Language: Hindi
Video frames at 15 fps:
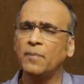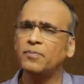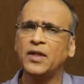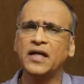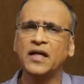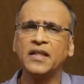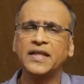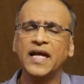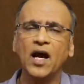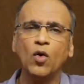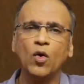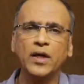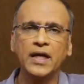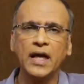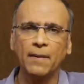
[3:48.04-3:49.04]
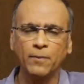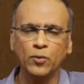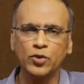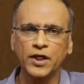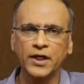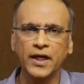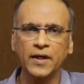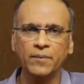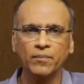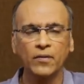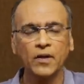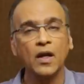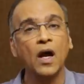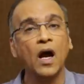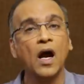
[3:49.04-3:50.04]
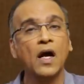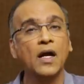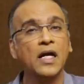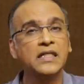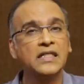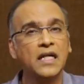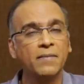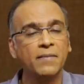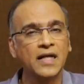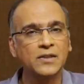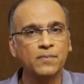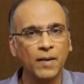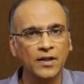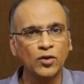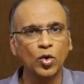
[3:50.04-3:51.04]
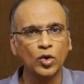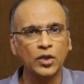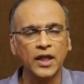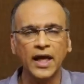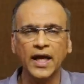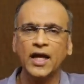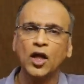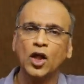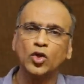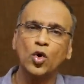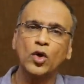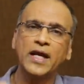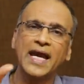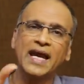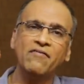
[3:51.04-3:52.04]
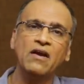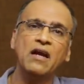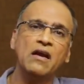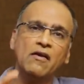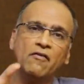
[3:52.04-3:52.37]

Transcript: अब दिक्कत क्या हो रही है आप पूछेंगे अगर सिनेमाज बंद होते हैं तो केवल